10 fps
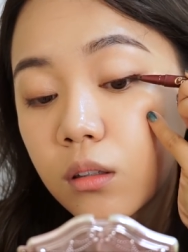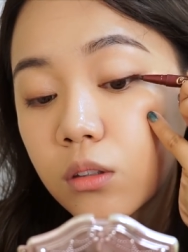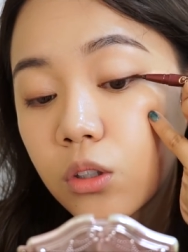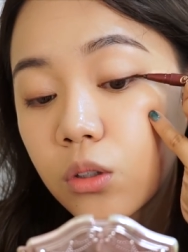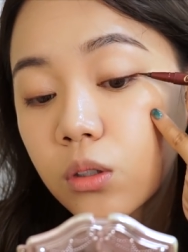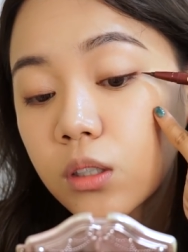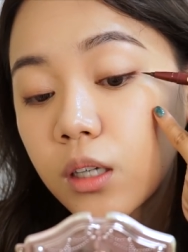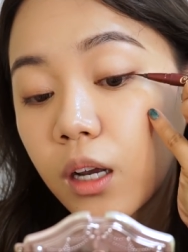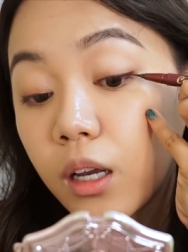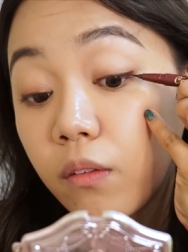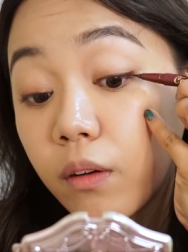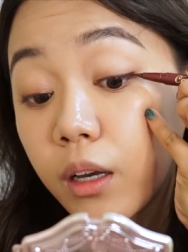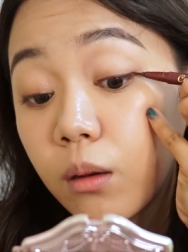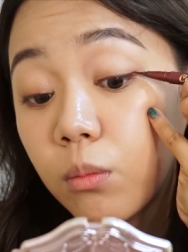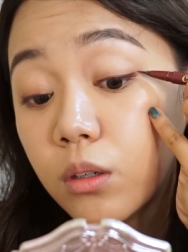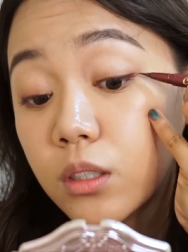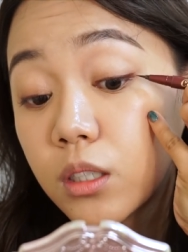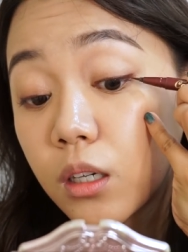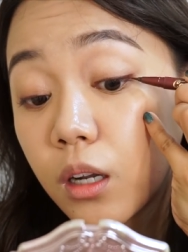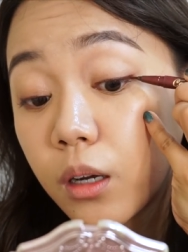ちょっと最近の気分
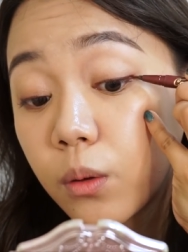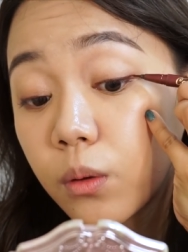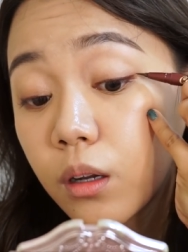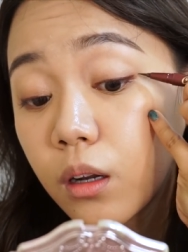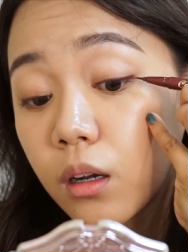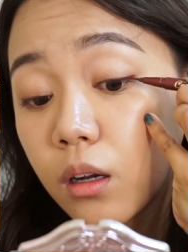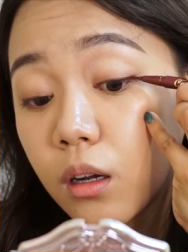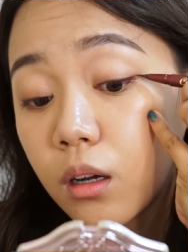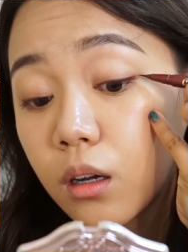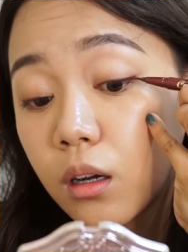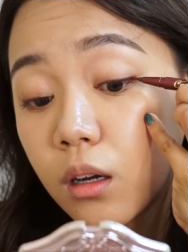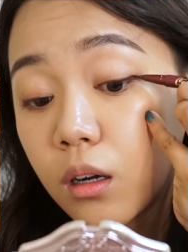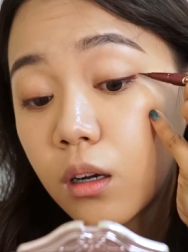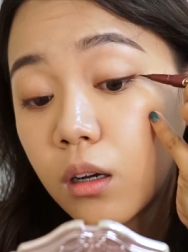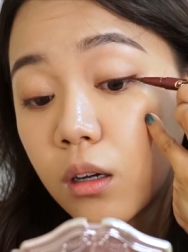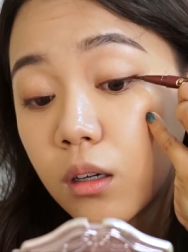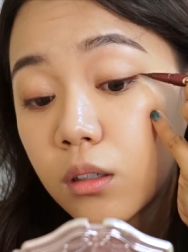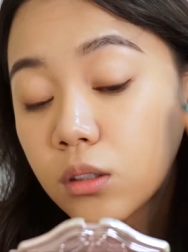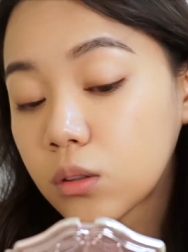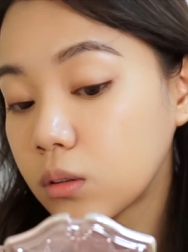じゃないので
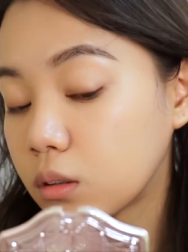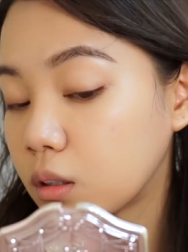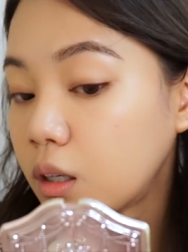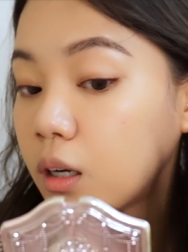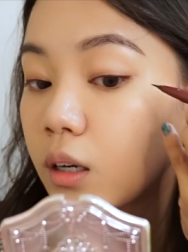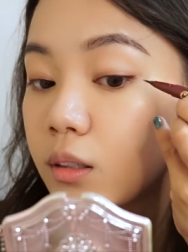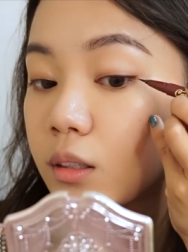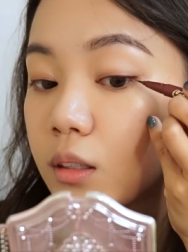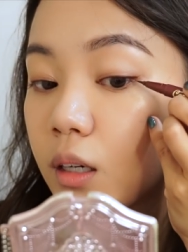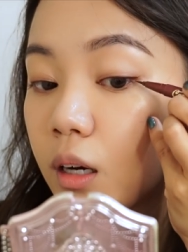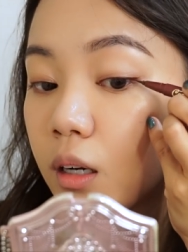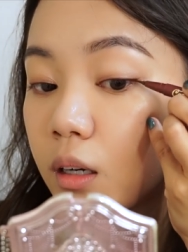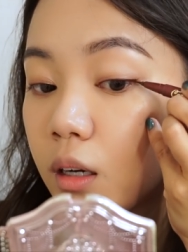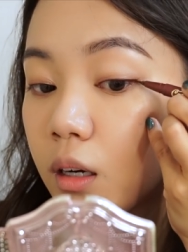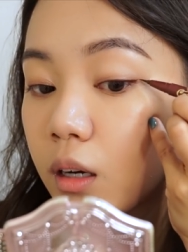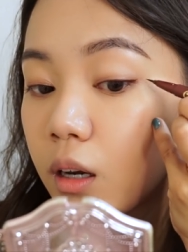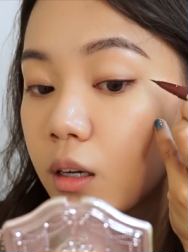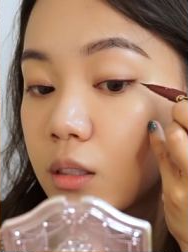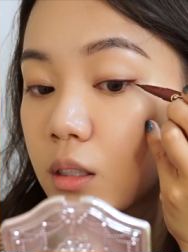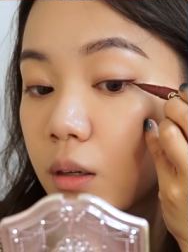そんなにがっつり跳ね上
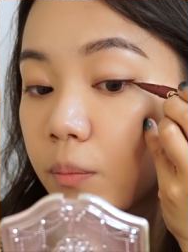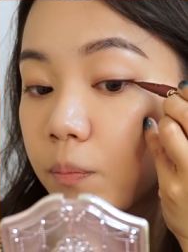げず